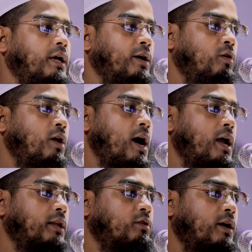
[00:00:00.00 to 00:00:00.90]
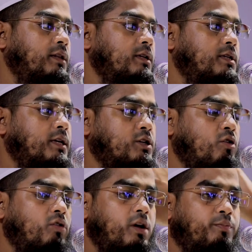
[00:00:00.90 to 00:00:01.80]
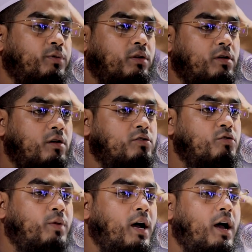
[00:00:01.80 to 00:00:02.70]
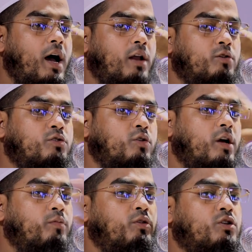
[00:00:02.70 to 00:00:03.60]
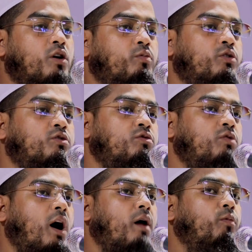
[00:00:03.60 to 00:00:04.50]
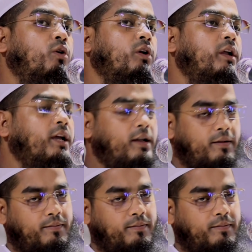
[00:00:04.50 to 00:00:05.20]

এ হলো আয়াত হাদিসের সংক্ষিপ্ত তর্জমা আলোচনার বিষয়বস্তু আমল নিয়ে